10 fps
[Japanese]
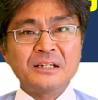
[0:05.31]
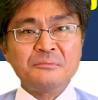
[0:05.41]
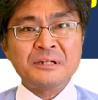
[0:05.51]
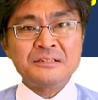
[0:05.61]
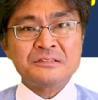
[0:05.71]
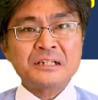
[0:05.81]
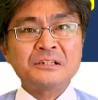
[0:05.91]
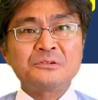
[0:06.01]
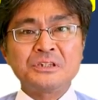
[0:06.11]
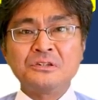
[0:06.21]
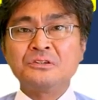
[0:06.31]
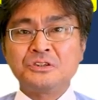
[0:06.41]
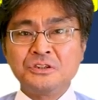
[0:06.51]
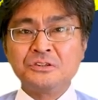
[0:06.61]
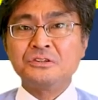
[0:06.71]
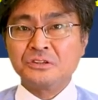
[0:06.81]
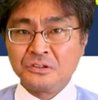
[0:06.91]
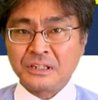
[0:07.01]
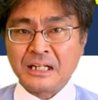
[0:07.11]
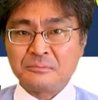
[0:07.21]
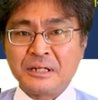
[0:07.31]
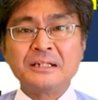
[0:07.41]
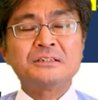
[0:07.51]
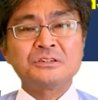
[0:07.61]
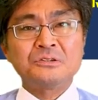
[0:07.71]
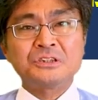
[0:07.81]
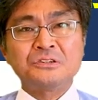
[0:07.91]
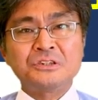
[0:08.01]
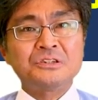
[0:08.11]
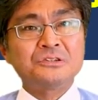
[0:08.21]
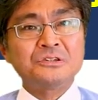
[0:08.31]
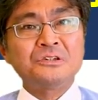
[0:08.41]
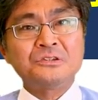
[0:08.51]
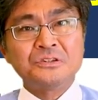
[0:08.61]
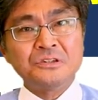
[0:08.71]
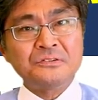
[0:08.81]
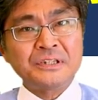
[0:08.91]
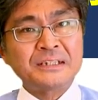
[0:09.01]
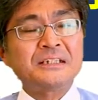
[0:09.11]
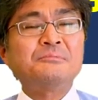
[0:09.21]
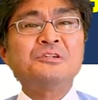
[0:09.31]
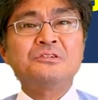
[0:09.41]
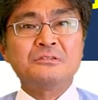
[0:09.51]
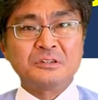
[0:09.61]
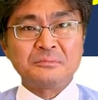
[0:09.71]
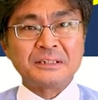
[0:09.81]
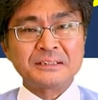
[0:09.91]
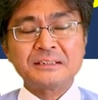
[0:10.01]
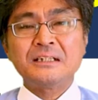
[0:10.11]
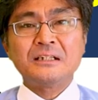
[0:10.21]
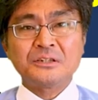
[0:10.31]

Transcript: 平面図形と比の14回目、掃除の利用の4をやってみようと思います。